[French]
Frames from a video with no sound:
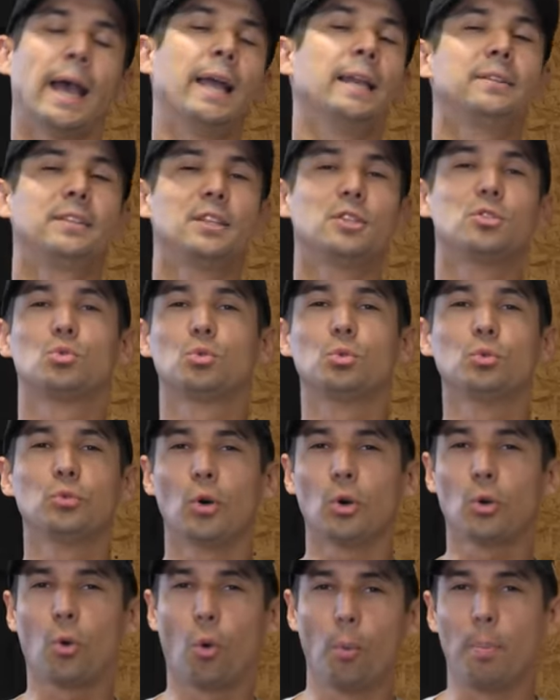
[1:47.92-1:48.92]
Elle était
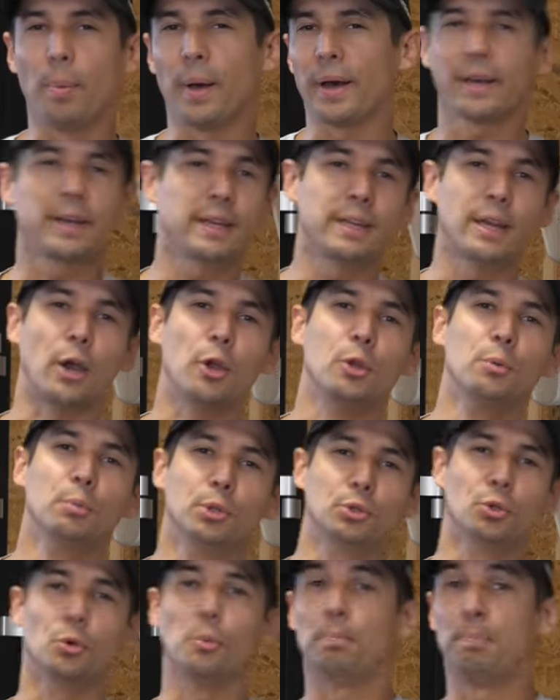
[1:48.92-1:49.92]
souvent comparée à une
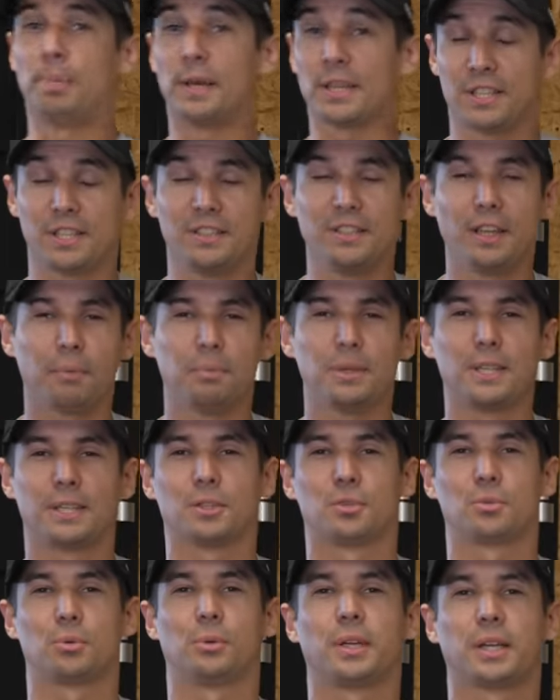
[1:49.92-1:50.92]
moto pachydermique
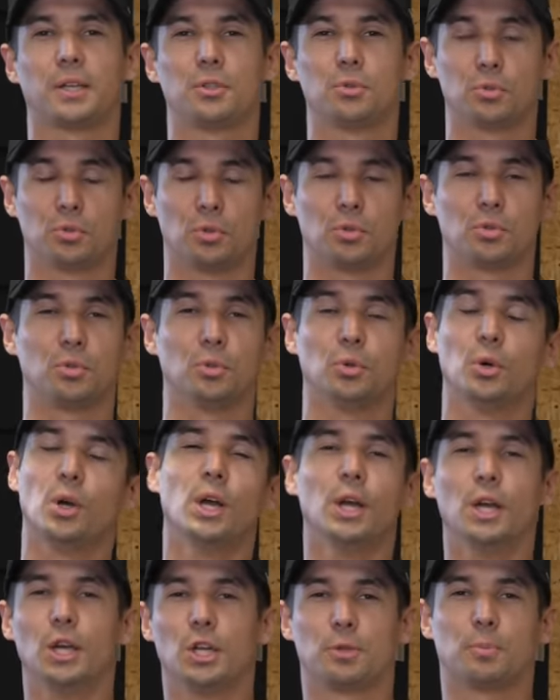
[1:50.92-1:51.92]
hein, sur les réseaux sociaux.
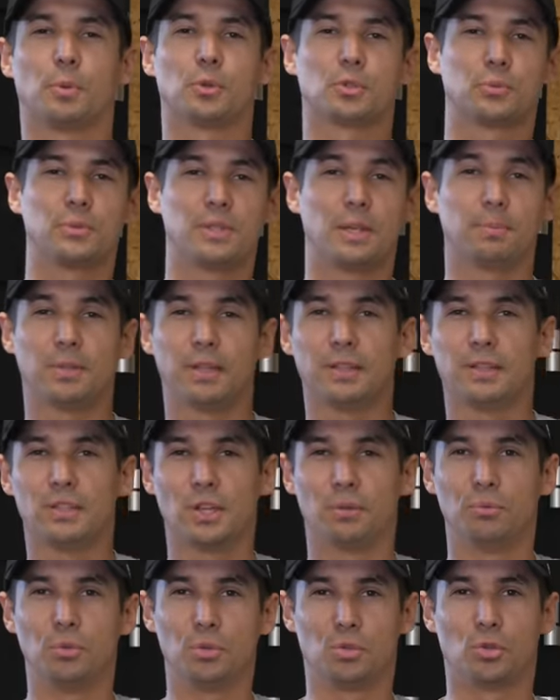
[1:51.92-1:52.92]
Je pense que vous avez peut-être
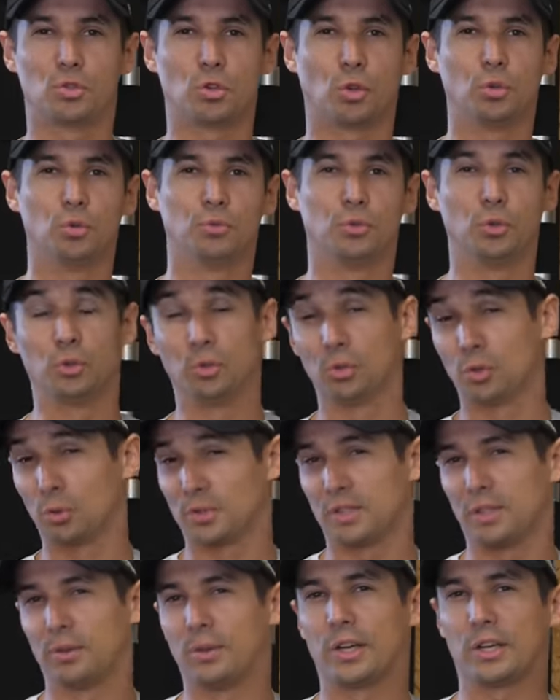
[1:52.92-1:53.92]
déjà vu ce genre de photos
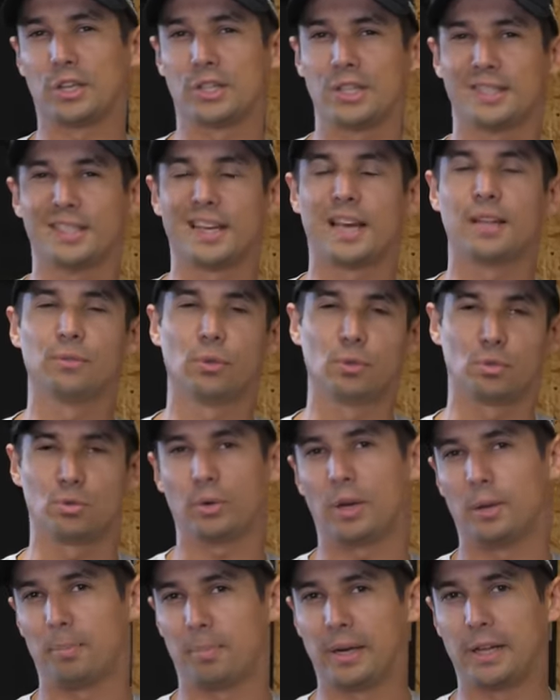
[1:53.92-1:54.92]
concernant la GS
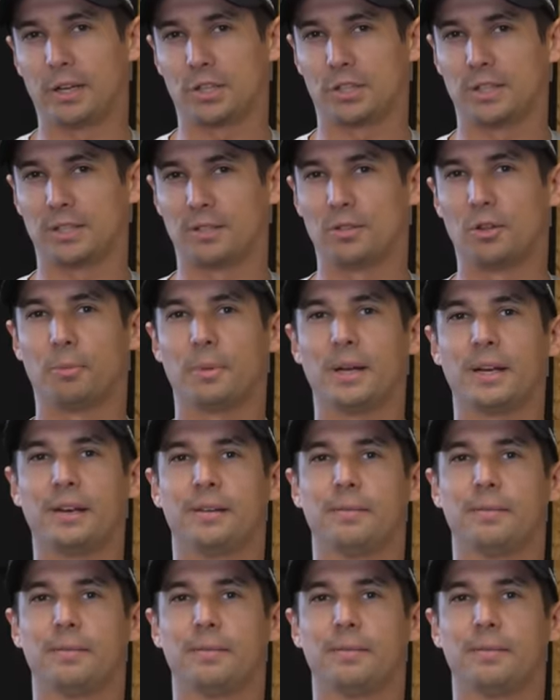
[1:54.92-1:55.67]
Adventure, un hein, pas la GS normale.